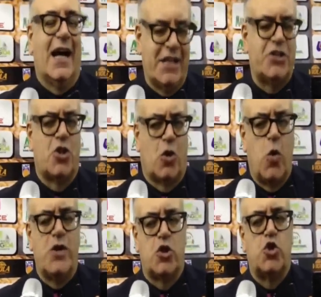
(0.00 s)
Adesso
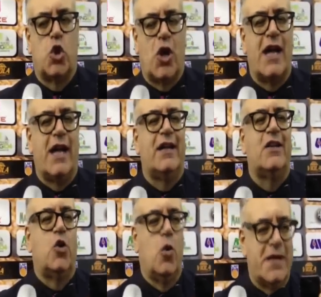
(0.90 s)
questo giocare
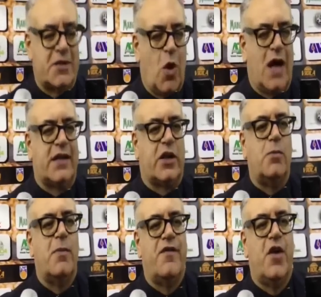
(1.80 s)
come squadra,
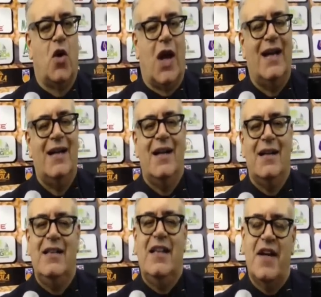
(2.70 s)
come viola,
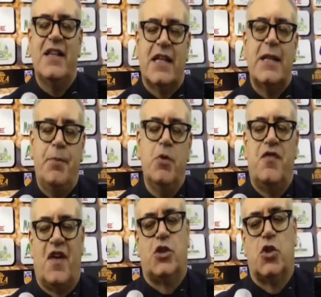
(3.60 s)
diventa di più
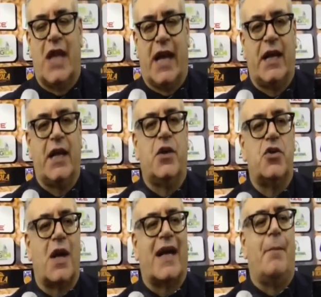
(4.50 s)
un fatto
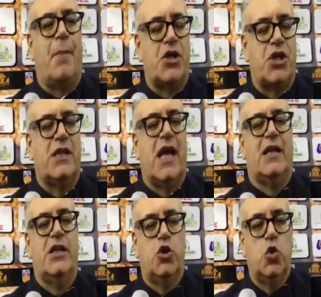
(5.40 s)
tecnico, cioè
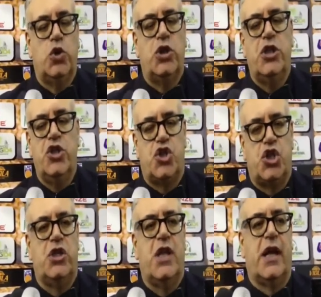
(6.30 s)
capacità di tutti di
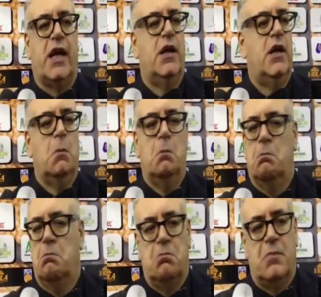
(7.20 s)
incidere,
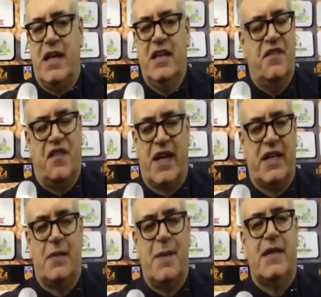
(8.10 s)

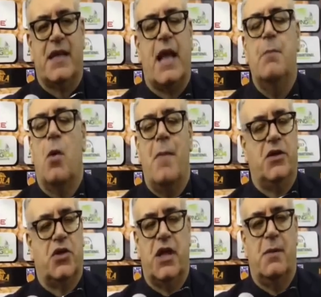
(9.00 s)
indifferentemente dal
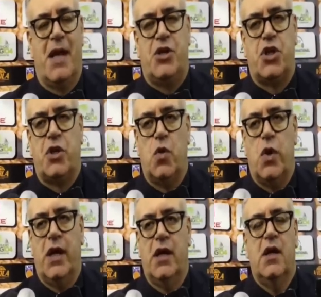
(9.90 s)
momento del match in
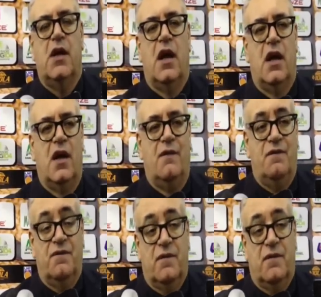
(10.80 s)
cui eh,